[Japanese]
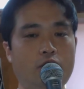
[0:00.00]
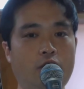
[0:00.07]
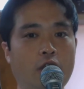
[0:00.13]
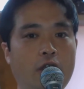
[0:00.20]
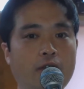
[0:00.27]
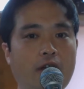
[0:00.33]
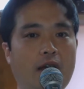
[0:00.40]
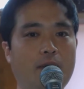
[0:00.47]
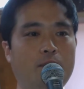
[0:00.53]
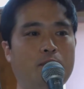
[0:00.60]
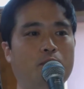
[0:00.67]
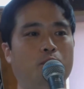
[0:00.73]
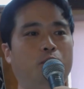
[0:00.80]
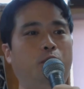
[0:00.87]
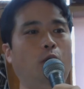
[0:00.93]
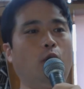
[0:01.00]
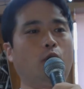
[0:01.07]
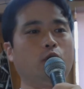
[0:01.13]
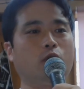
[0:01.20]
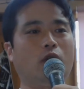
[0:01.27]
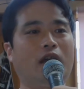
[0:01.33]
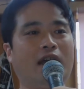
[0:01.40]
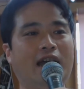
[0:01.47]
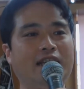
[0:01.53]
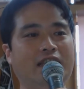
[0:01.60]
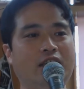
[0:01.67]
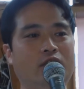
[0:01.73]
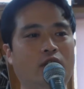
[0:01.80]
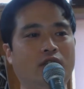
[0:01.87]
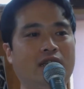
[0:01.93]
次はブログとか書い
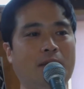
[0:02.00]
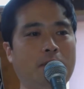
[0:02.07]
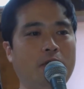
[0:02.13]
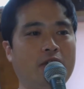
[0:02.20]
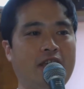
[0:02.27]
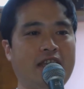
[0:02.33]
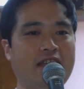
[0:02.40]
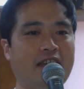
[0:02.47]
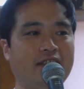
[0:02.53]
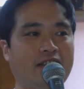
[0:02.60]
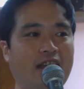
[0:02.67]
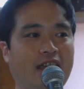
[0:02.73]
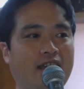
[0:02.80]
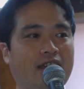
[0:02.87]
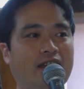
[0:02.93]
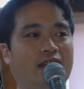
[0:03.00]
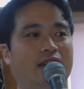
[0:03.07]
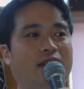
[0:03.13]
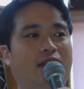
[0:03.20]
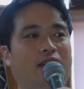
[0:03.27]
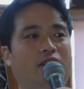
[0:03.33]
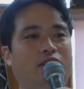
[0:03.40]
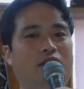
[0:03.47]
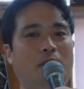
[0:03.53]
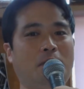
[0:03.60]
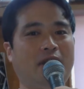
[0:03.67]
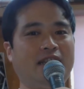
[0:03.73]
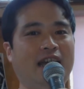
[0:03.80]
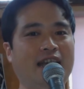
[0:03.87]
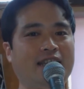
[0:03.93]
てる人のための記事ですね。
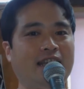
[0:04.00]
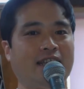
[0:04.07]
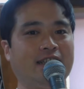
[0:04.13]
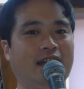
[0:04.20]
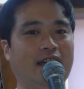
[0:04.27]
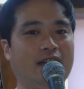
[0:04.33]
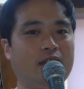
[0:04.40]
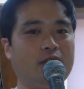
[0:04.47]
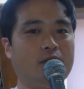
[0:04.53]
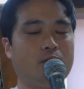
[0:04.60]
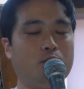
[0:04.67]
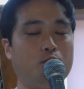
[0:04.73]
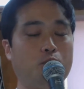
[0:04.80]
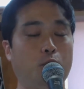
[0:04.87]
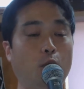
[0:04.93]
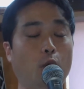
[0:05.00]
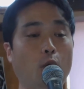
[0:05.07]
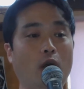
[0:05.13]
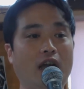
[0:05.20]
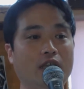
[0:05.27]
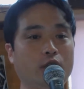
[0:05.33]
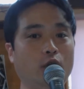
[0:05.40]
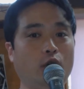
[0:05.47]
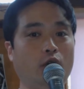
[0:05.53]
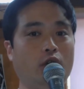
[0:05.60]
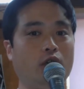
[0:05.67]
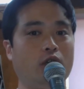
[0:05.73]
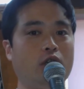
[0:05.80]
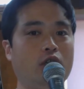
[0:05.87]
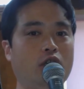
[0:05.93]
ステマ第3弾。ブロガー
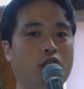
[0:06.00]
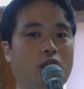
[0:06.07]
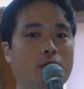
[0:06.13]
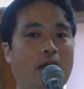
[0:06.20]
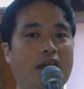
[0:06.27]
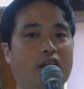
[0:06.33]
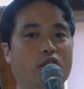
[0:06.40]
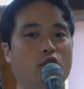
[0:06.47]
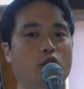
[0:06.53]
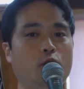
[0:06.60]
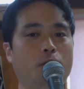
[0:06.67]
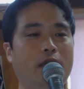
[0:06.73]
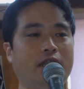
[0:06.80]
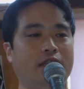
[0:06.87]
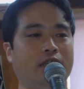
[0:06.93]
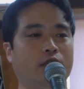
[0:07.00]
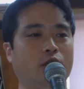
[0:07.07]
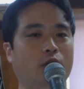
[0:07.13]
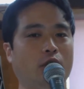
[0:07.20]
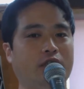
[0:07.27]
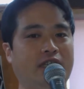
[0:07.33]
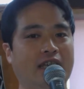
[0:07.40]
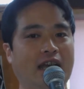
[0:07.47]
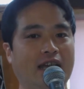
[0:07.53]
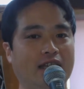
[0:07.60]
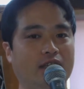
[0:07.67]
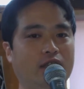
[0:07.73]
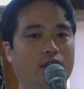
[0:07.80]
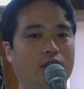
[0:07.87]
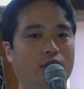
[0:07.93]
といわゆる有名人との違
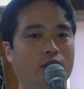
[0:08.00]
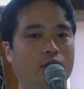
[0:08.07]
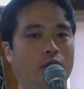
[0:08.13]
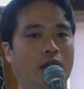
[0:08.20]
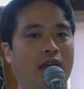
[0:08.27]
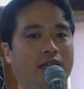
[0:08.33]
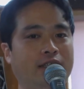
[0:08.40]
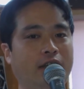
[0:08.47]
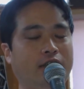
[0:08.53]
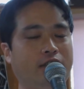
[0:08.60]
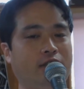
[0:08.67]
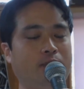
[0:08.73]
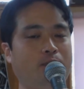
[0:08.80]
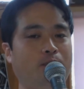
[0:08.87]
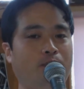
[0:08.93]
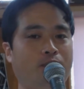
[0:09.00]
い。その話です。